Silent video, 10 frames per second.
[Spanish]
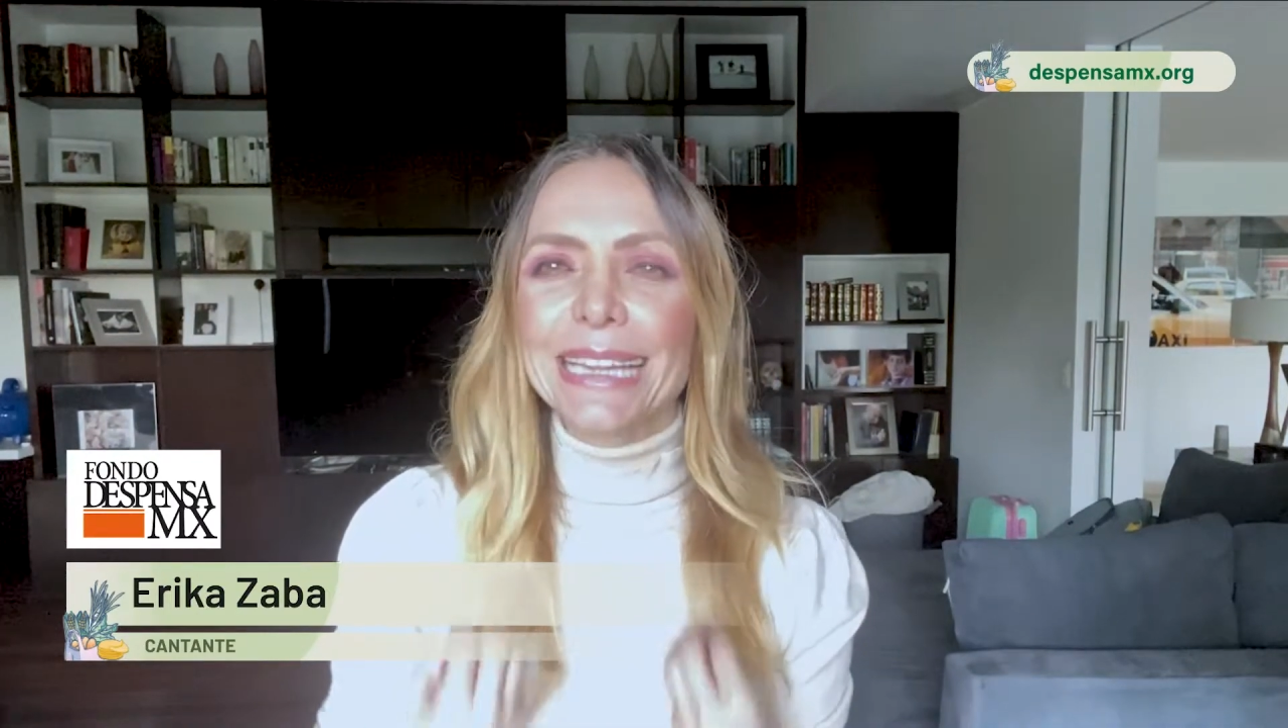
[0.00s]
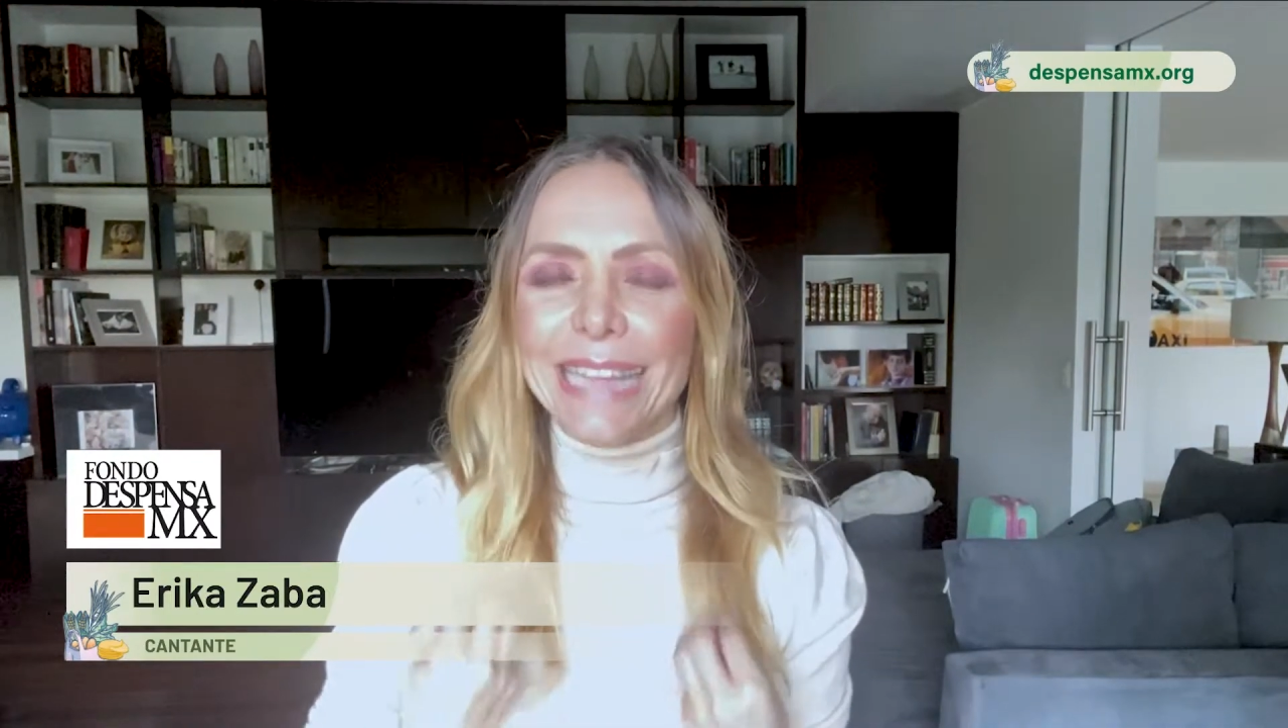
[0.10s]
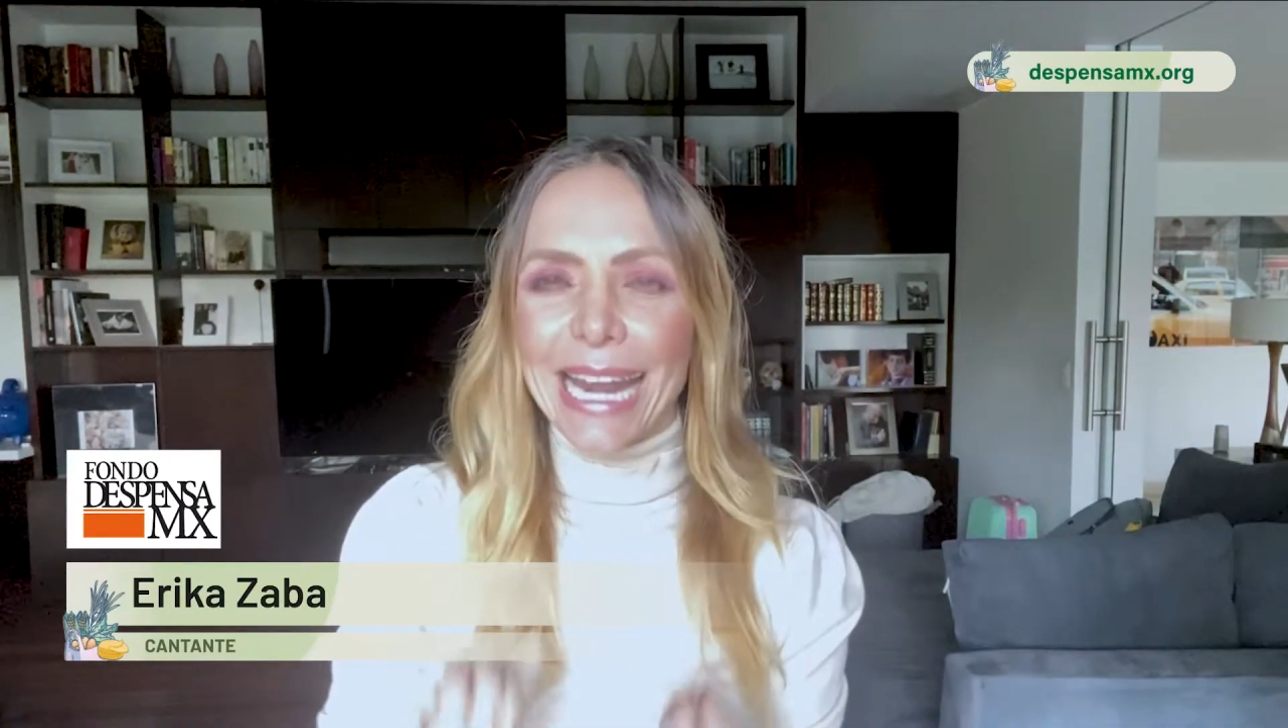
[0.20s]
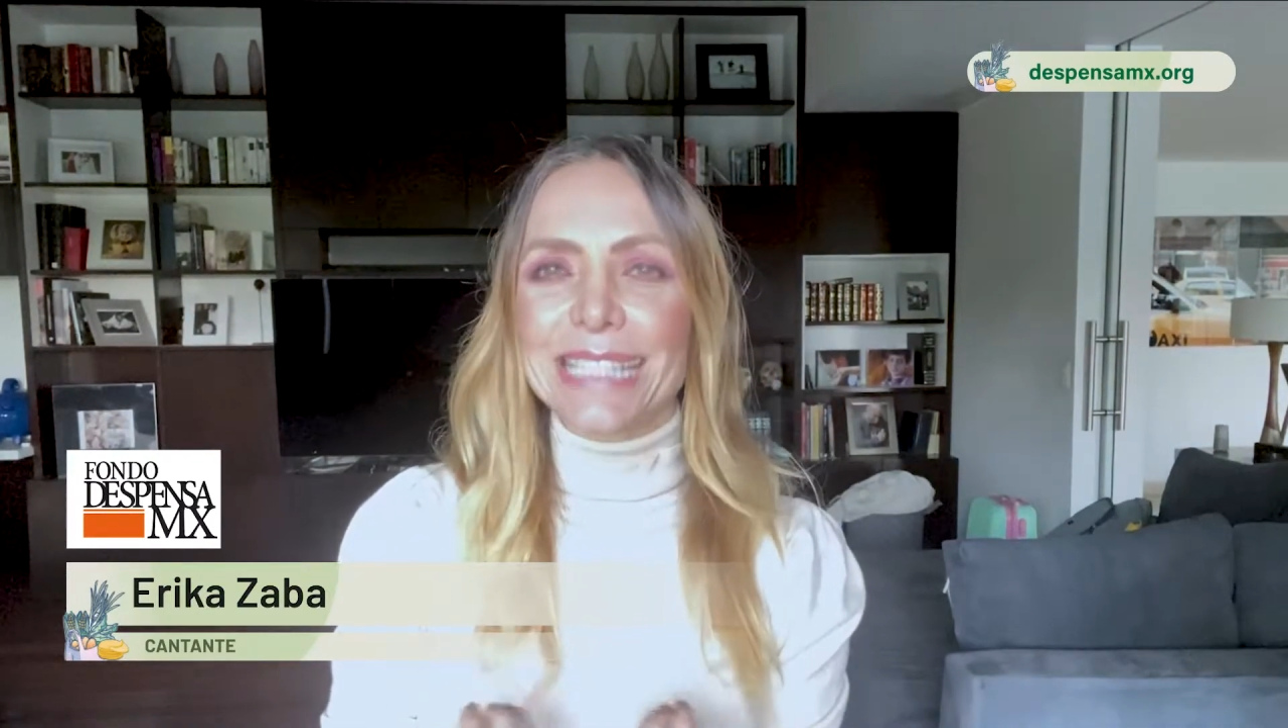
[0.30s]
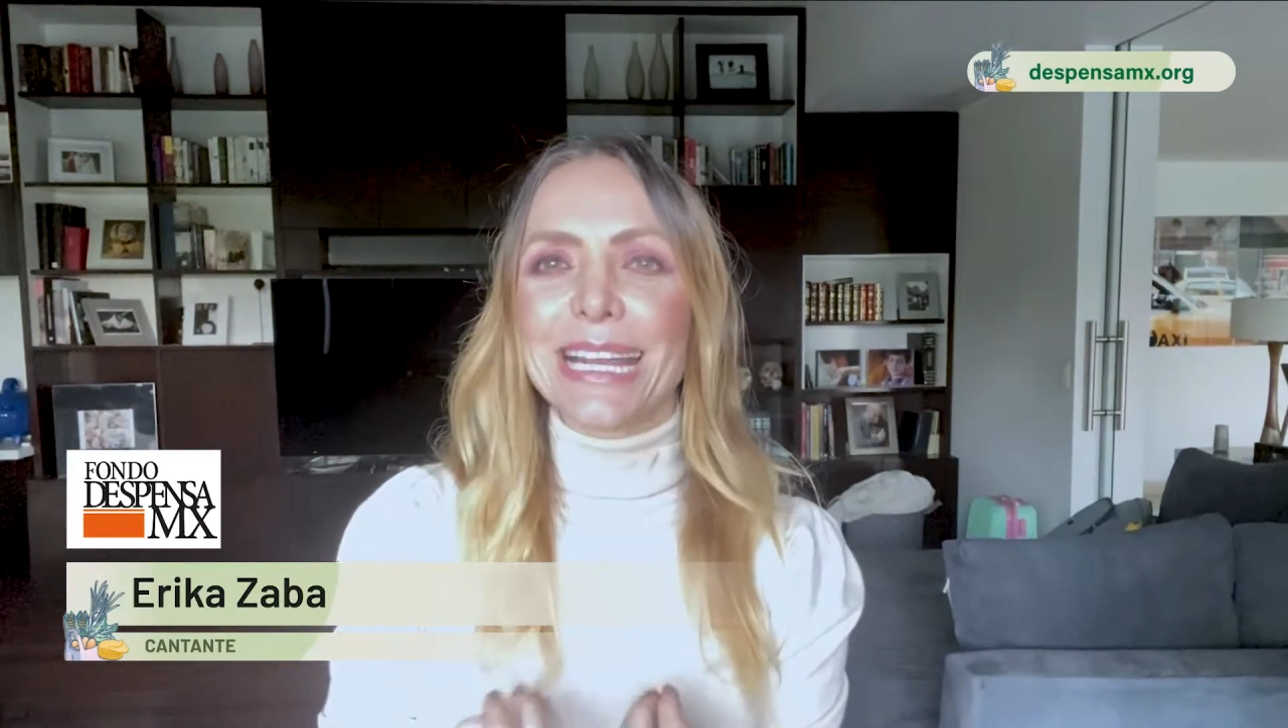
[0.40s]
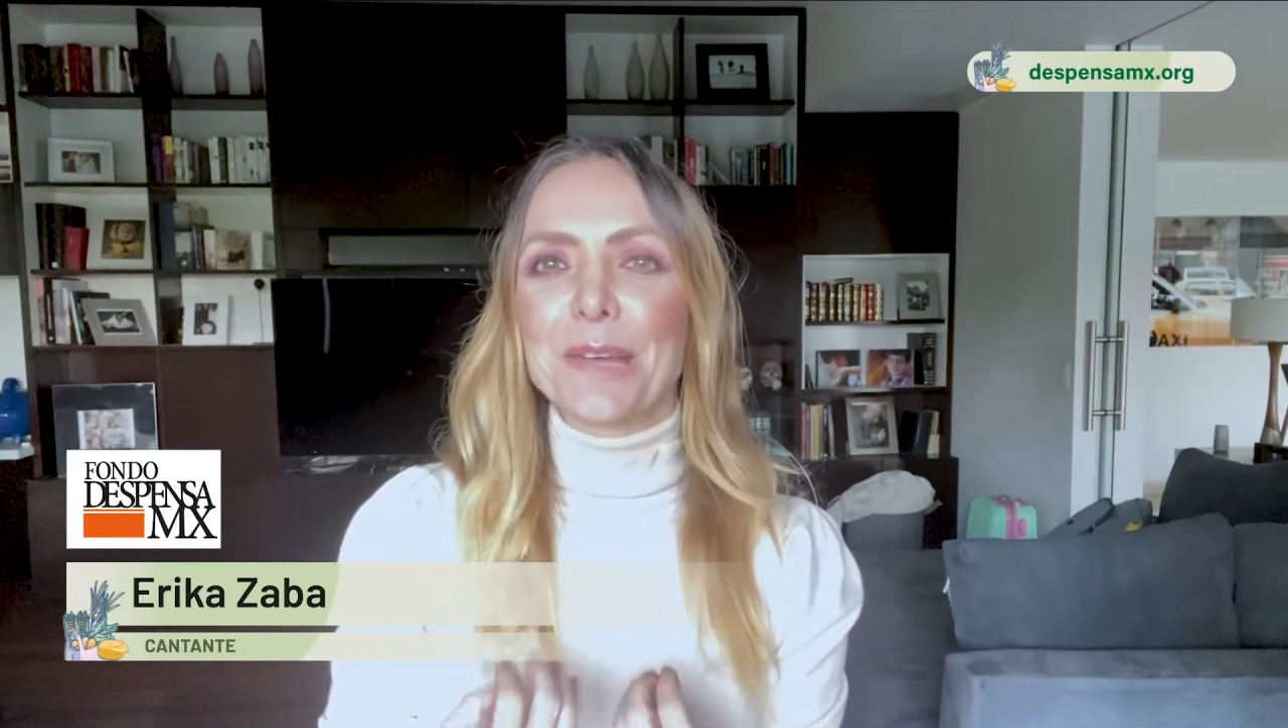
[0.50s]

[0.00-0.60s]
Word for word: interés